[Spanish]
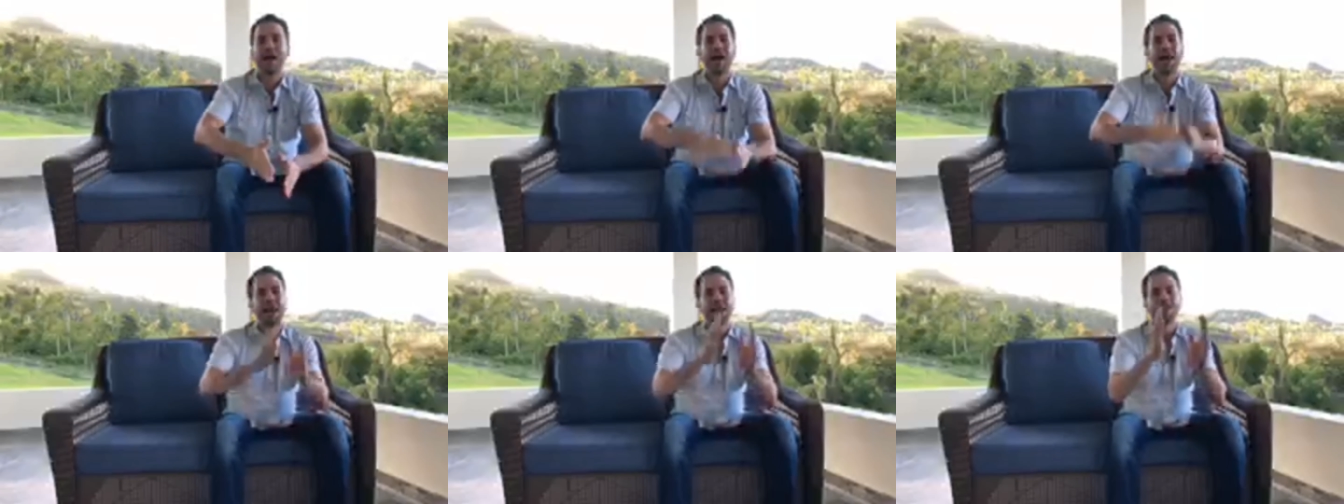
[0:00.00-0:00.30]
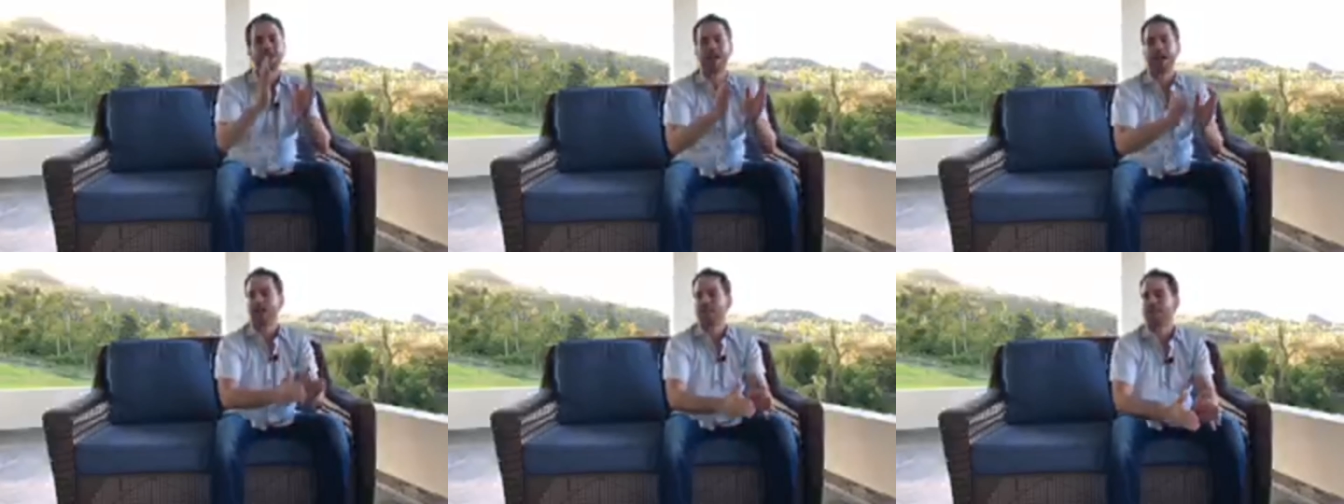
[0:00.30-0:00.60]
A
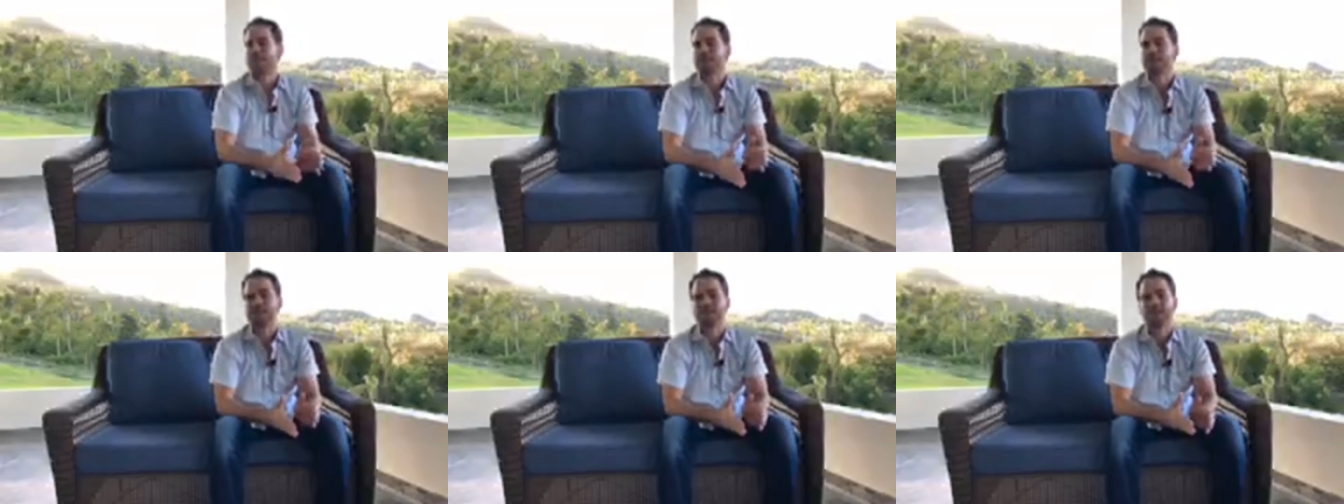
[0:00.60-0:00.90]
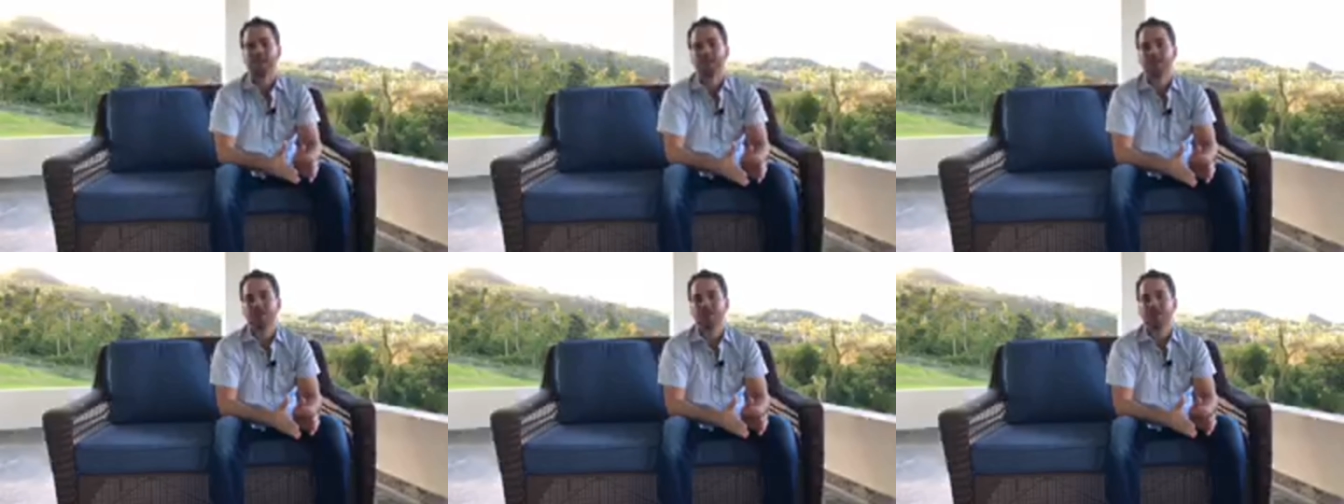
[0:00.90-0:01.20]
las casas.
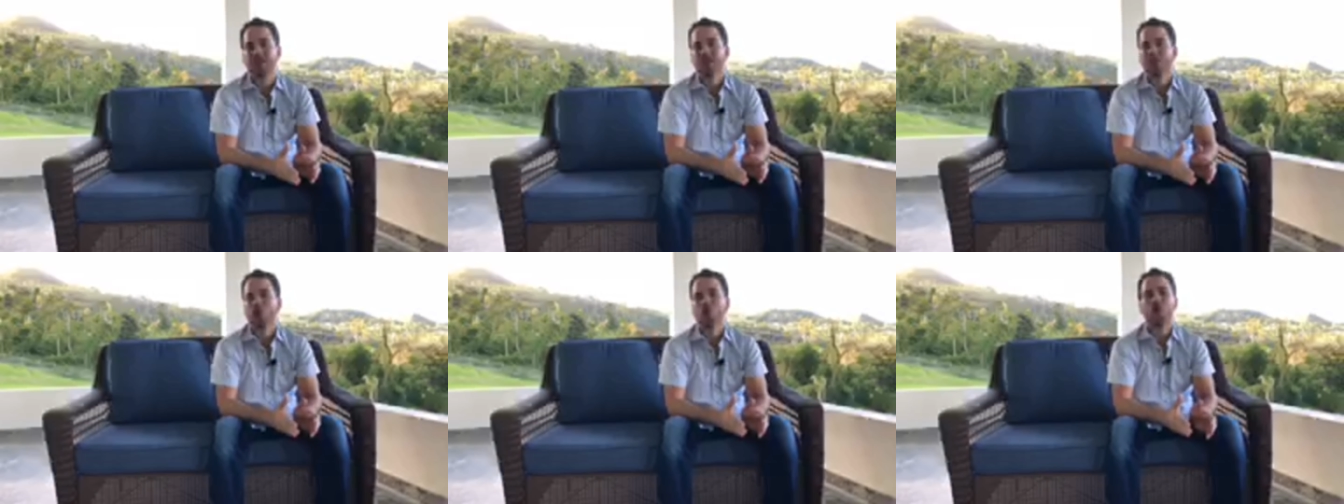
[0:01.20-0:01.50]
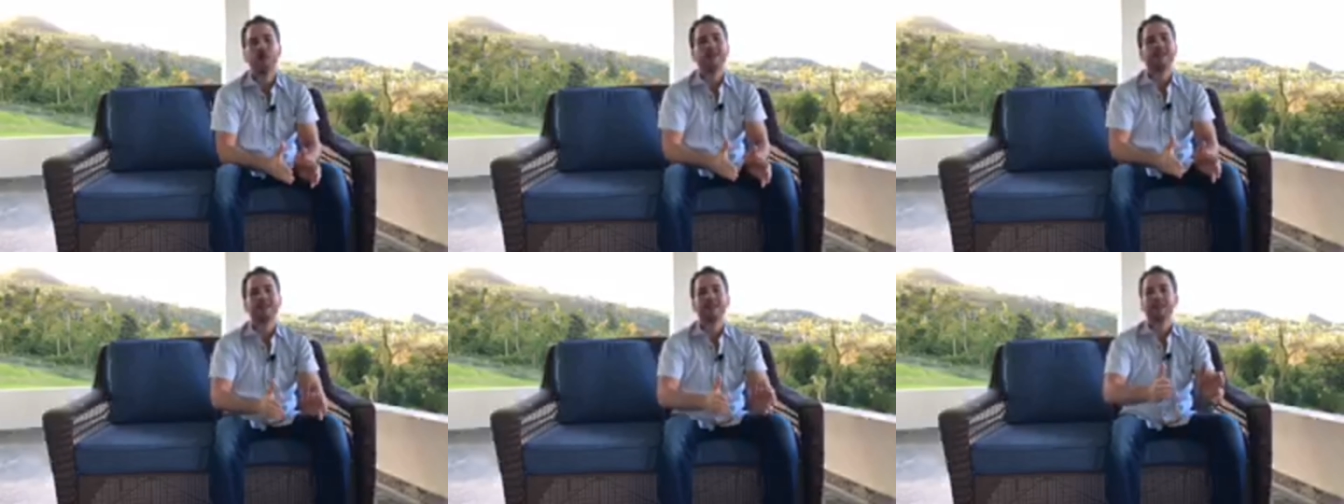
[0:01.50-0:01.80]

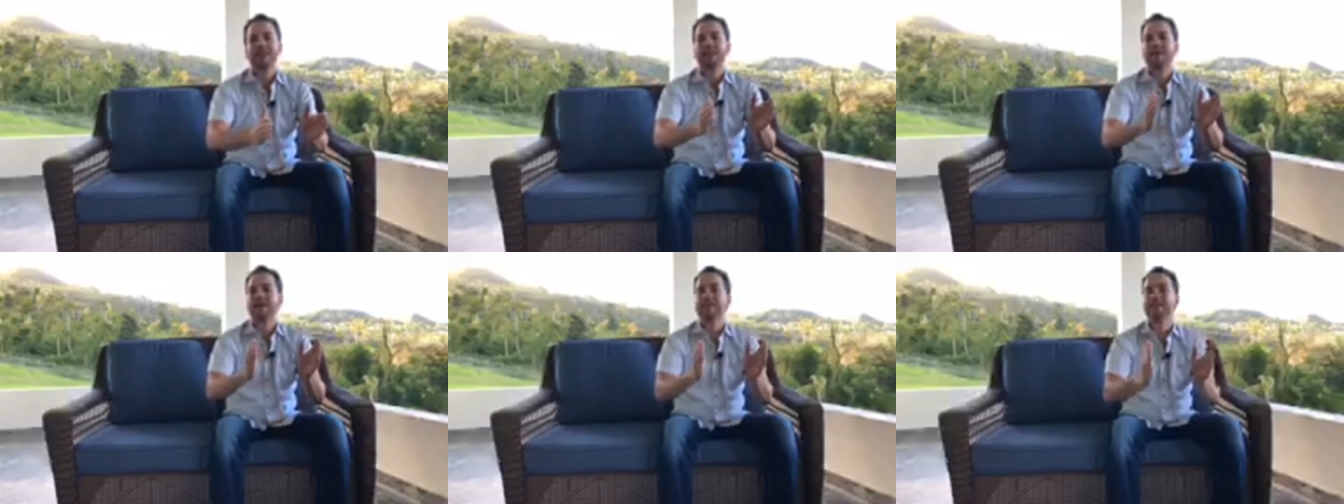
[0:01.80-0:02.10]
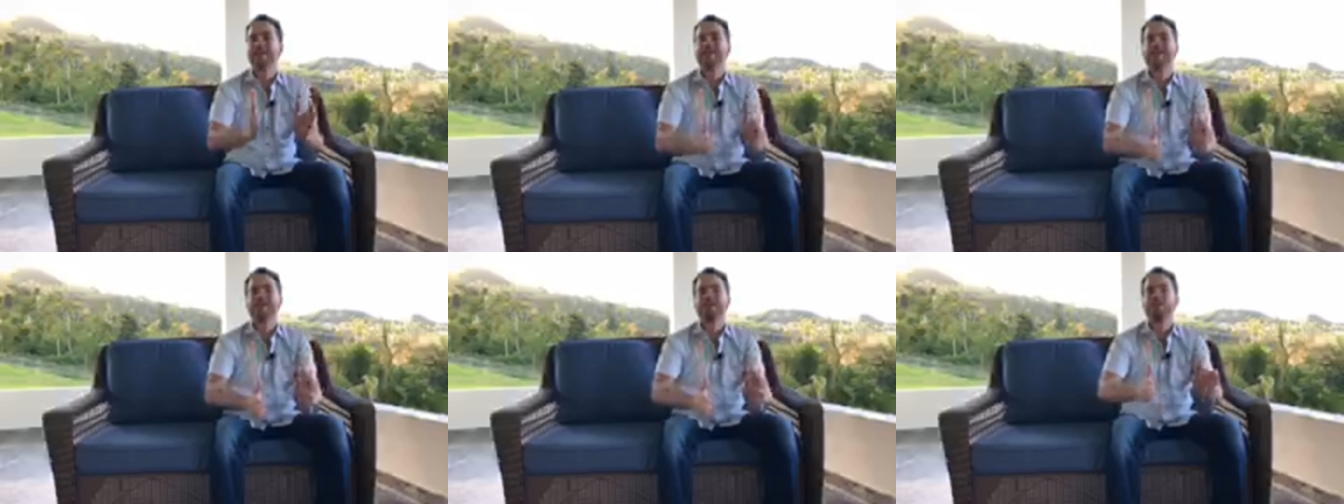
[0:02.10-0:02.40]
Conectar a la
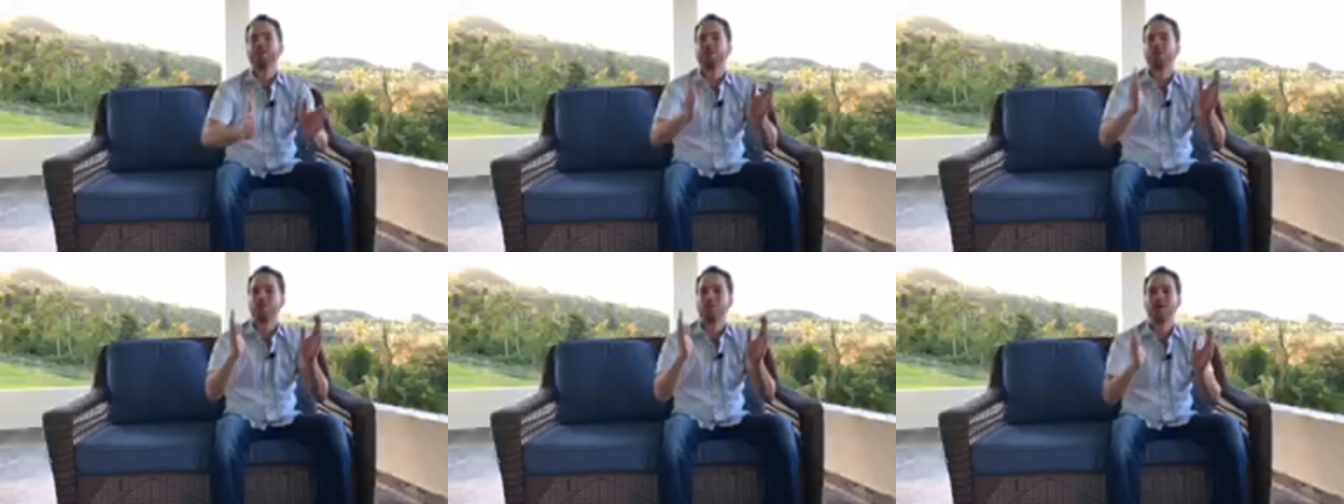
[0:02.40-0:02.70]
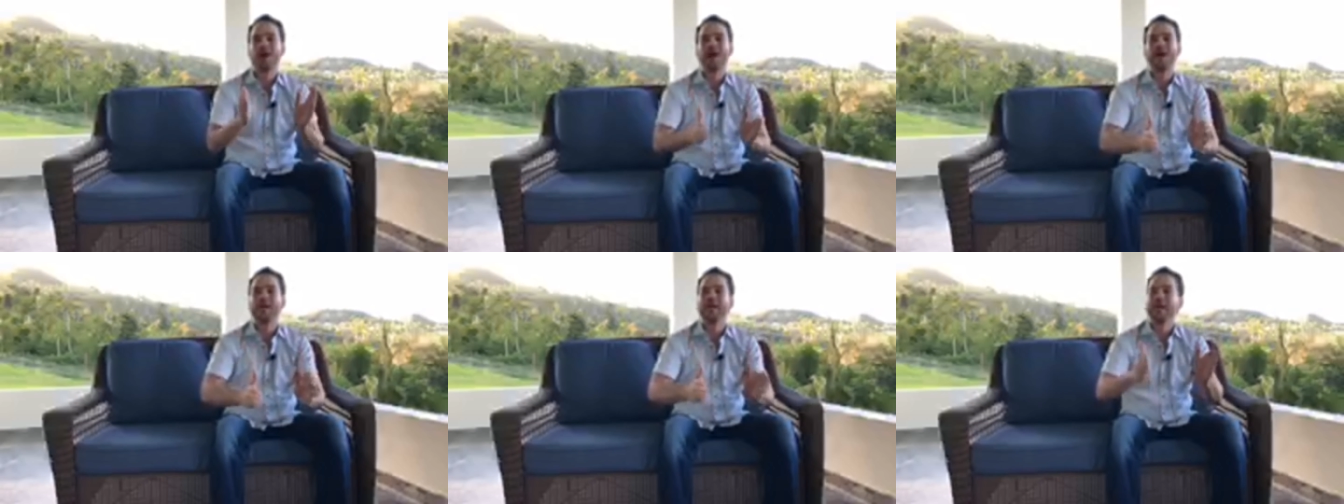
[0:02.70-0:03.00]
gente de forma